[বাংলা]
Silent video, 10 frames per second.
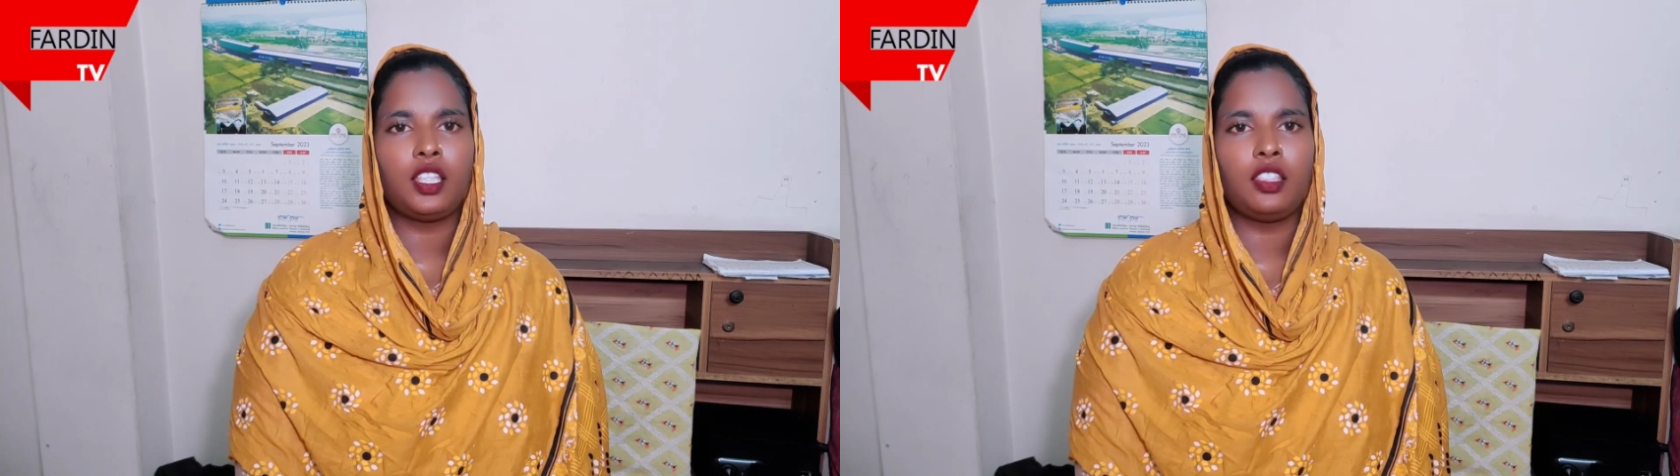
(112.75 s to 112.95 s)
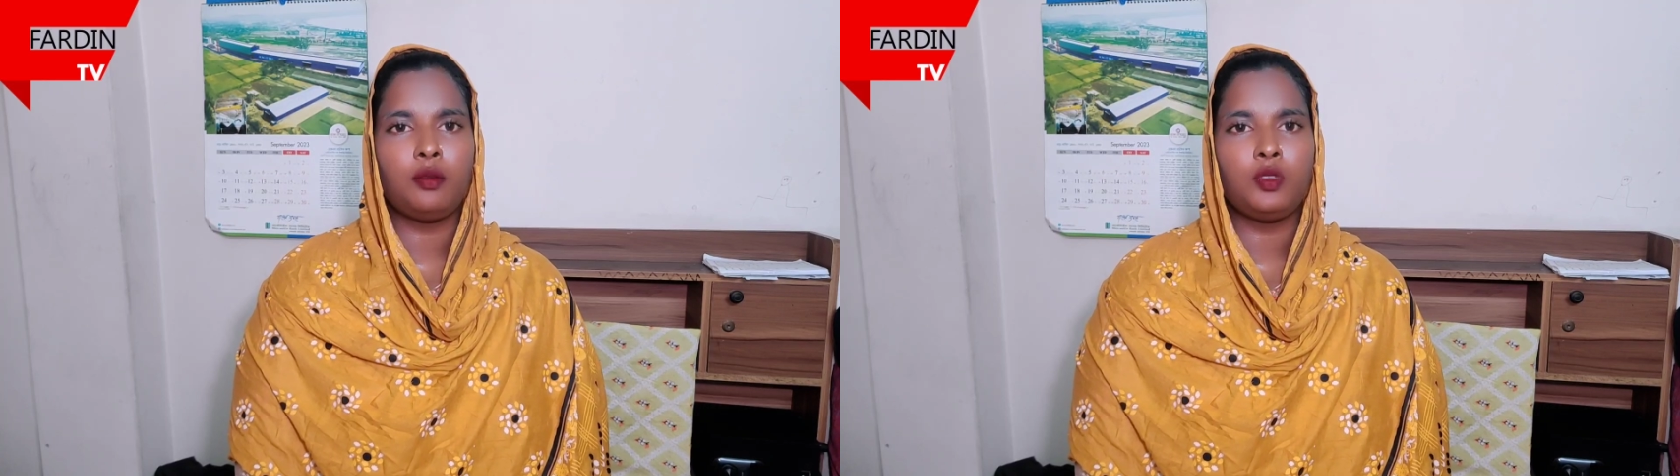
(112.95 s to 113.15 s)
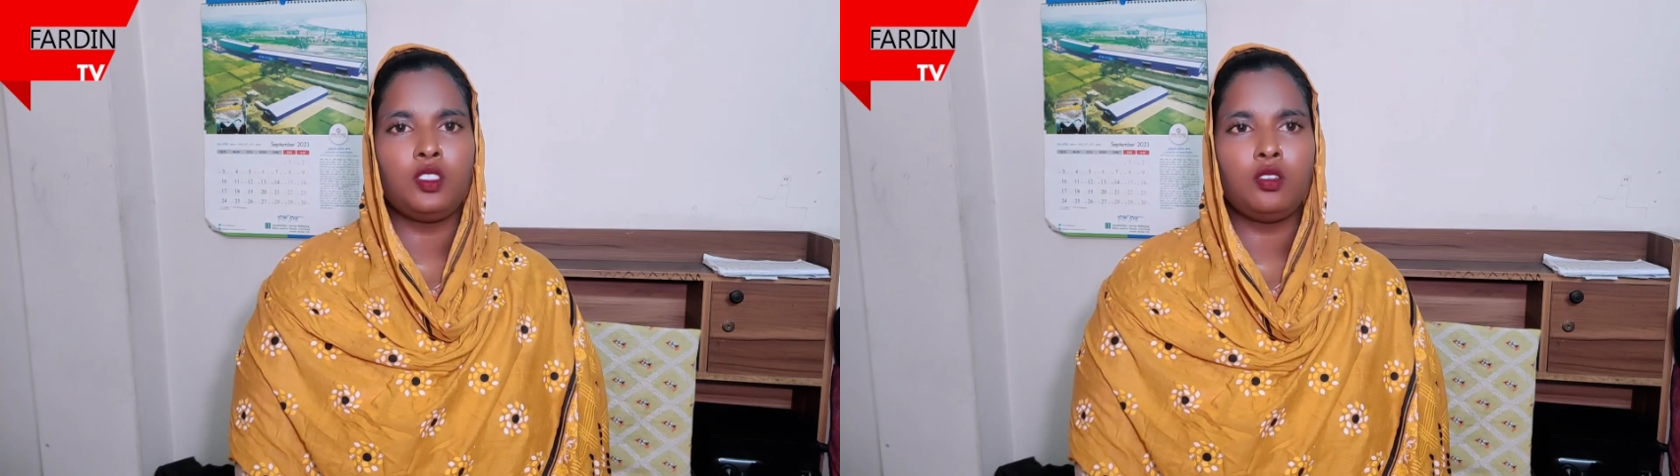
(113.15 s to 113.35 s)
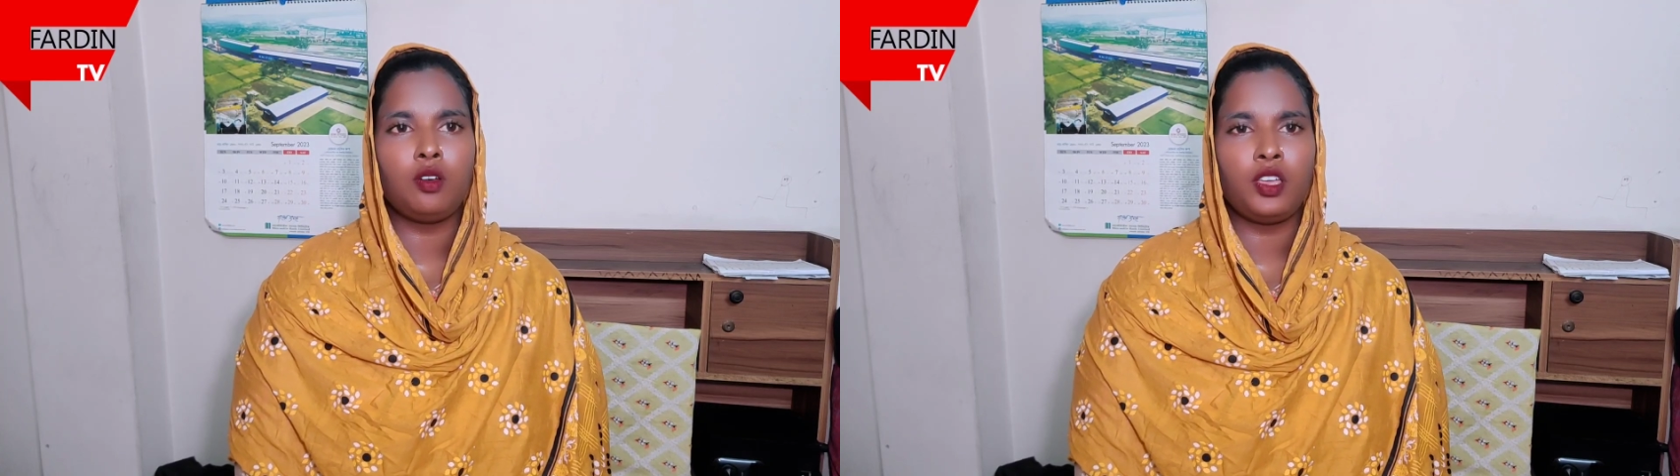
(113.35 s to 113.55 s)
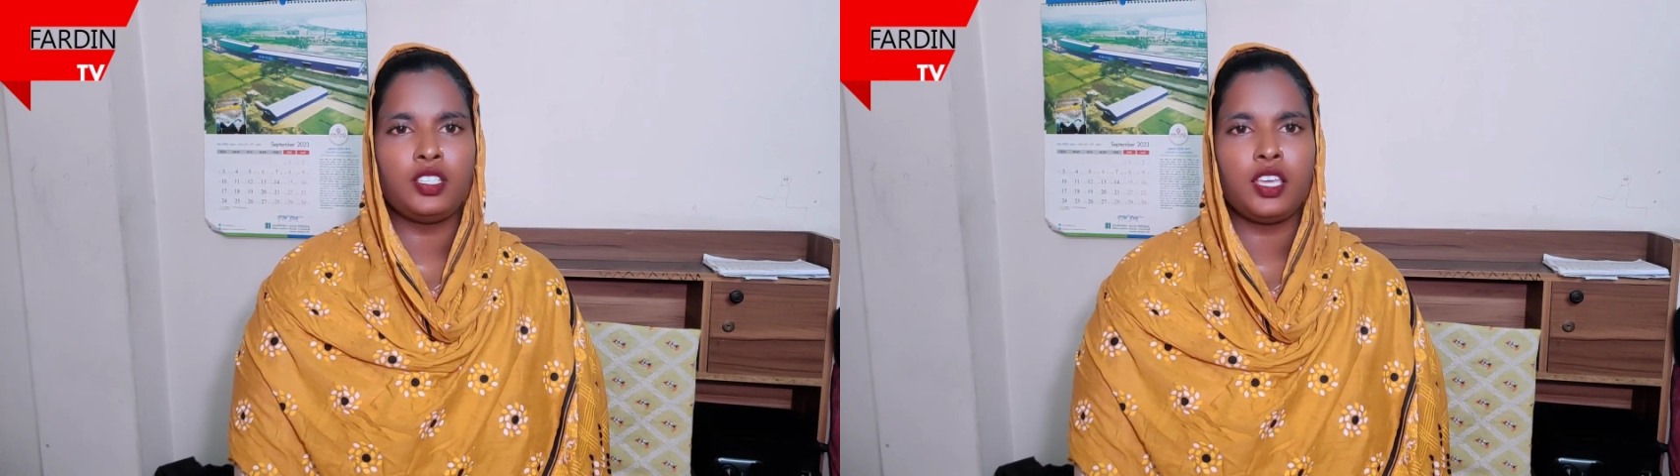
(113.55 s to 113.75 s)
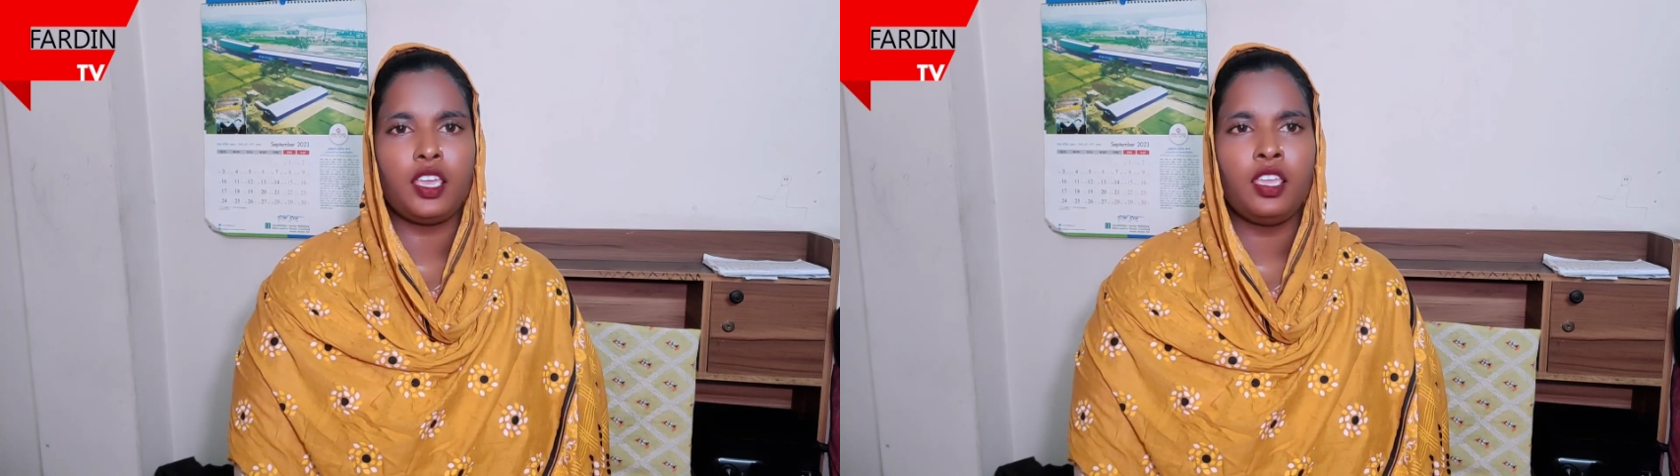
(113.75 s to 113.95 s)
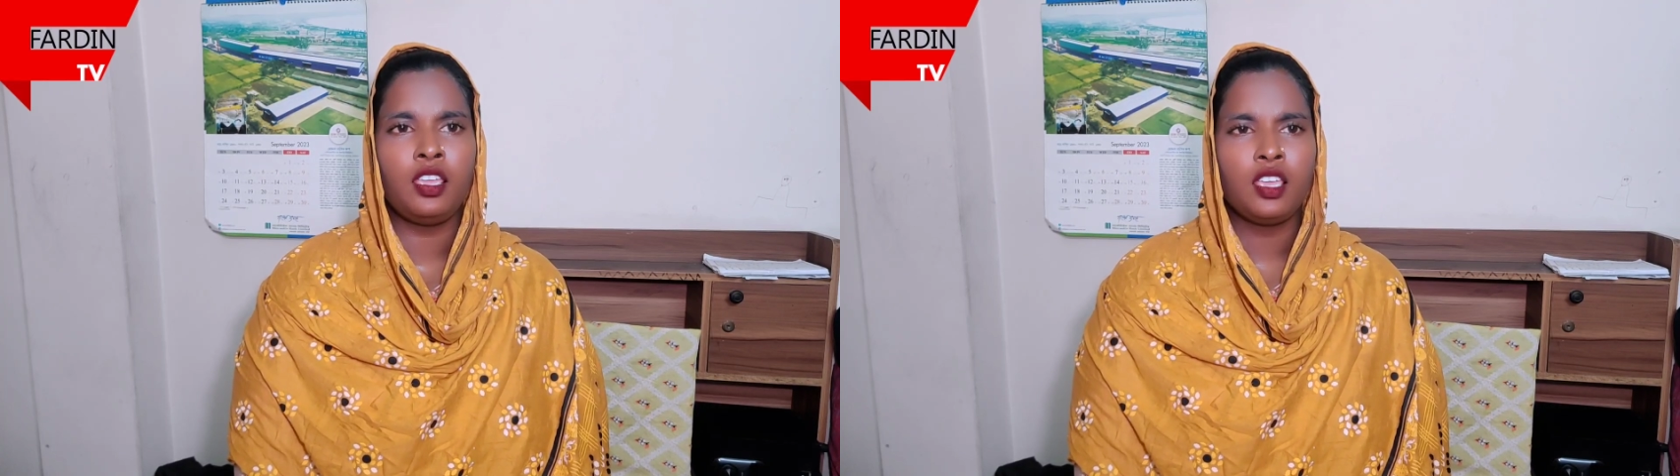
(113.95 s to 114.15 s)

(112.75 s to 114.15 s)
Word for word: তাদের মৃত্যু হয়ে যায়